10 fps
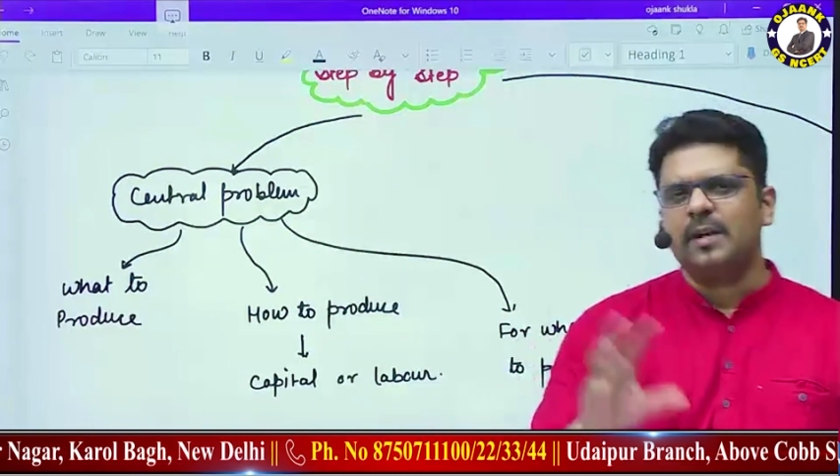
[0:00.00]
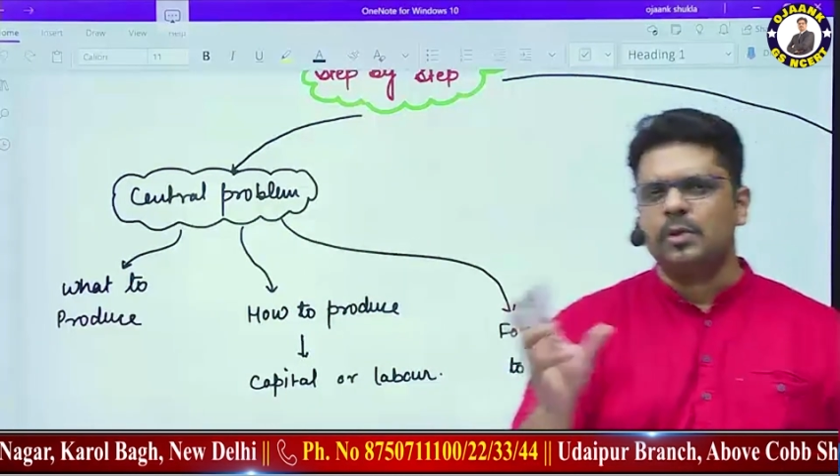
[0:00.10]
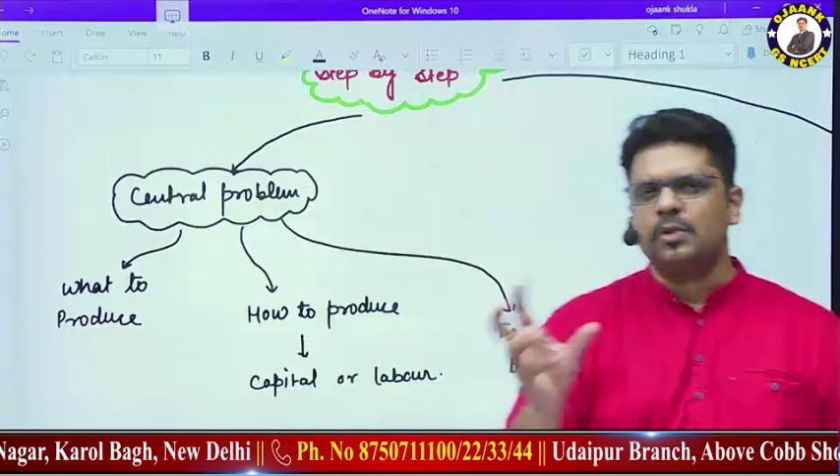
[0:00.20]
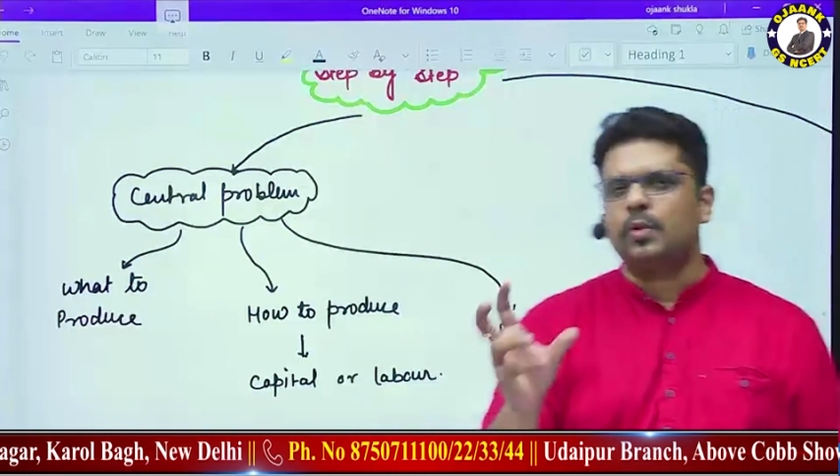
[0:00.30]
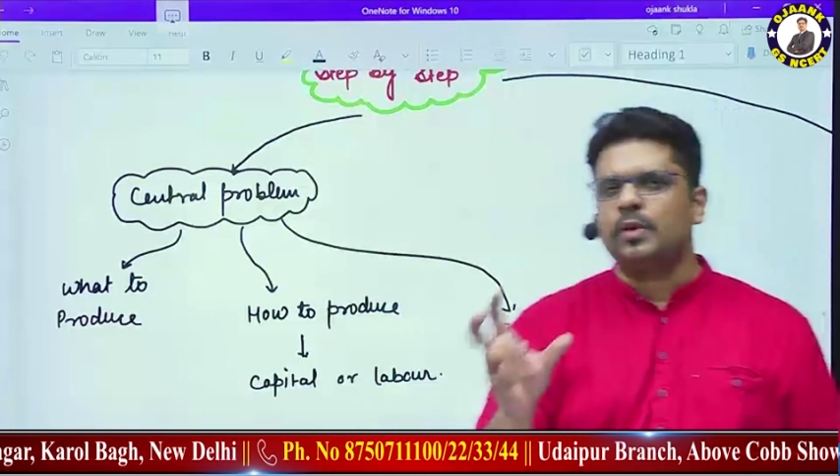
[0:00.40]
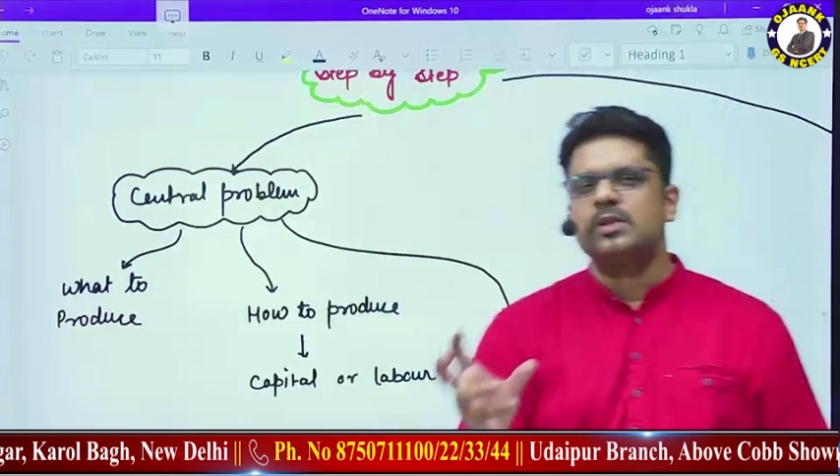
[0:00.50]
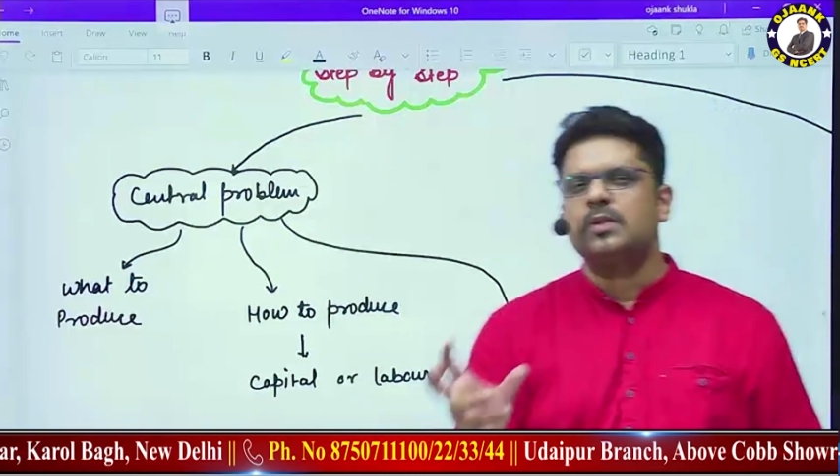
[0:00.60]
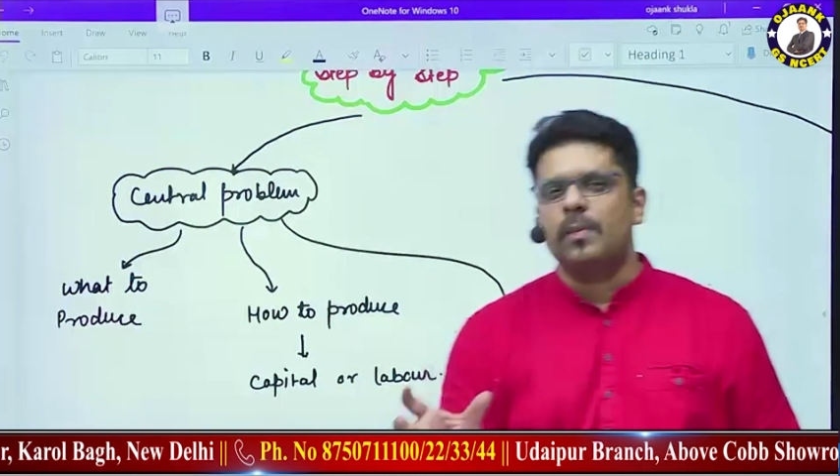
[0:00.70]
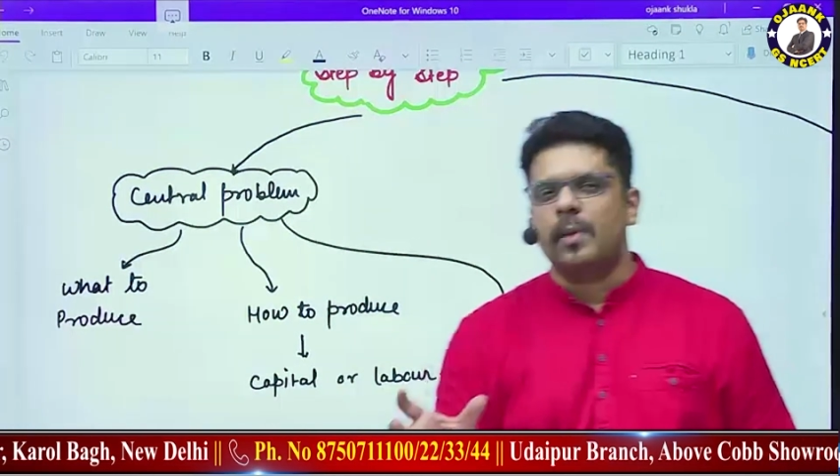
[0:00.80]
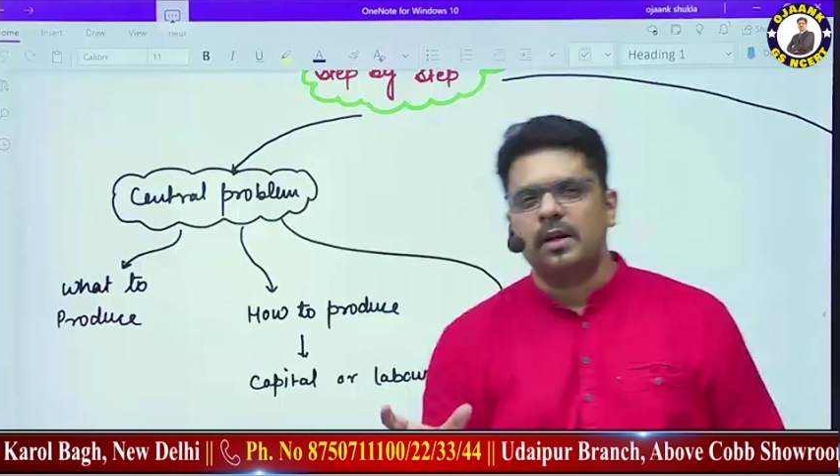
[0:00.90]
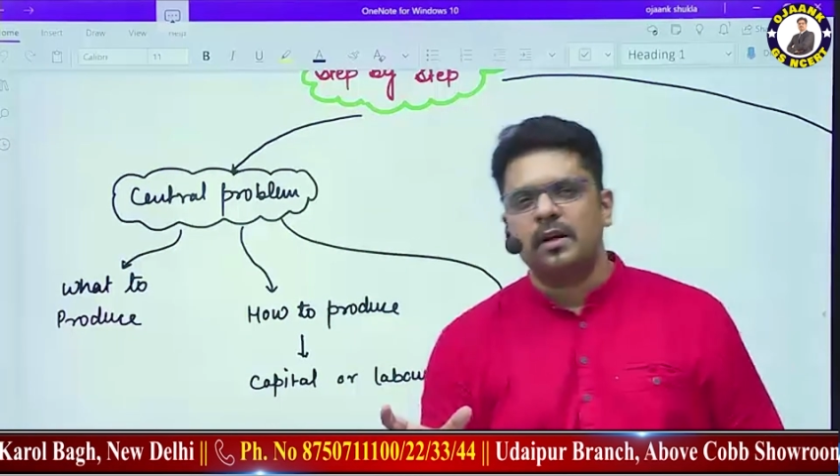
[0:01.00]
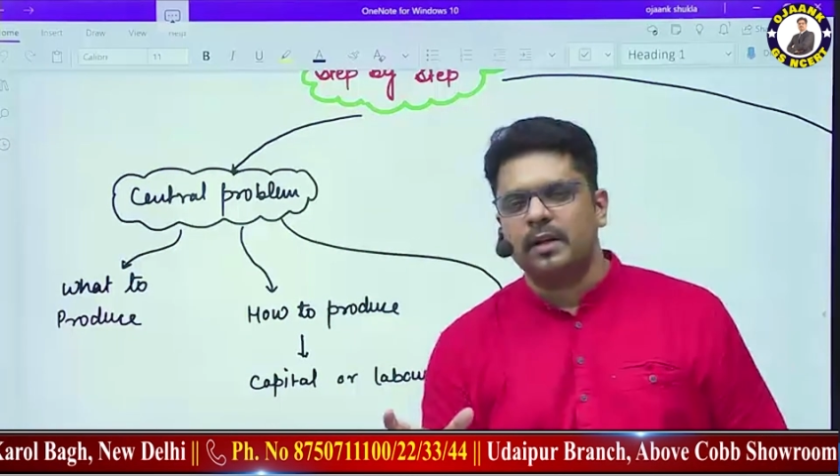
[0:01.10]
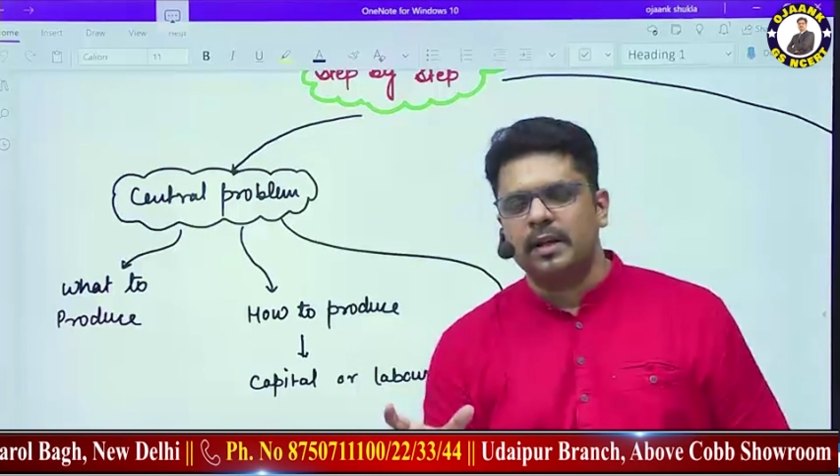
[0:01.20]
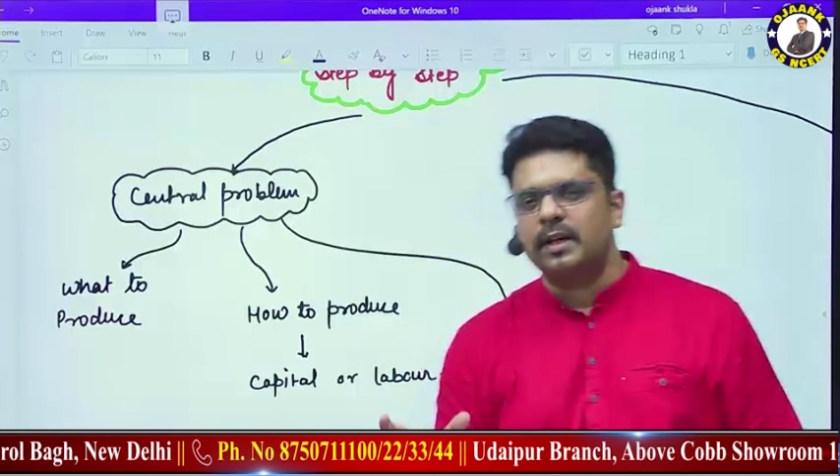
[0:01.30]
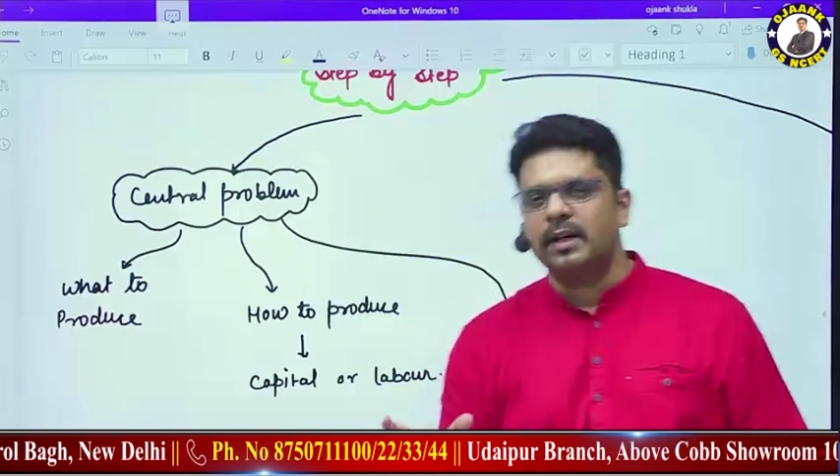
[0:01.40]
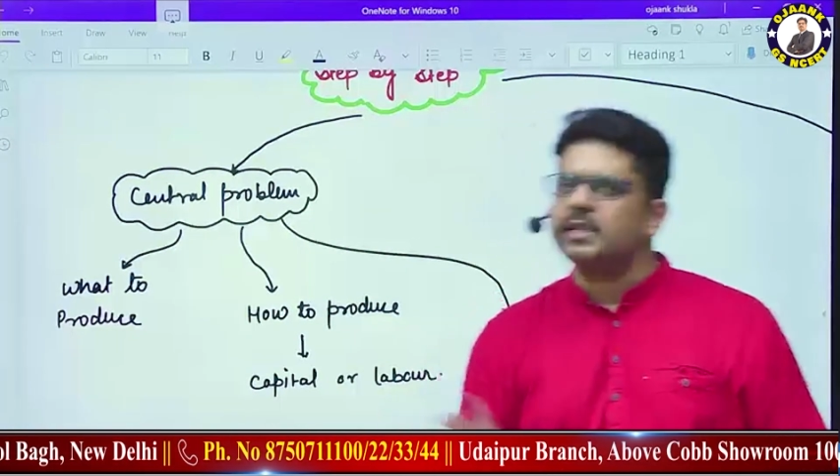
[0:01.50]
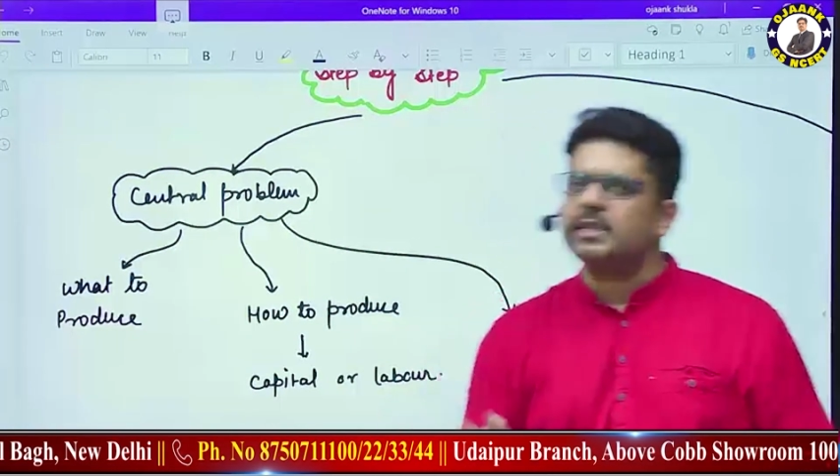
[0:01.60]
बहुत छोटा सा वो पार्ट डील करता है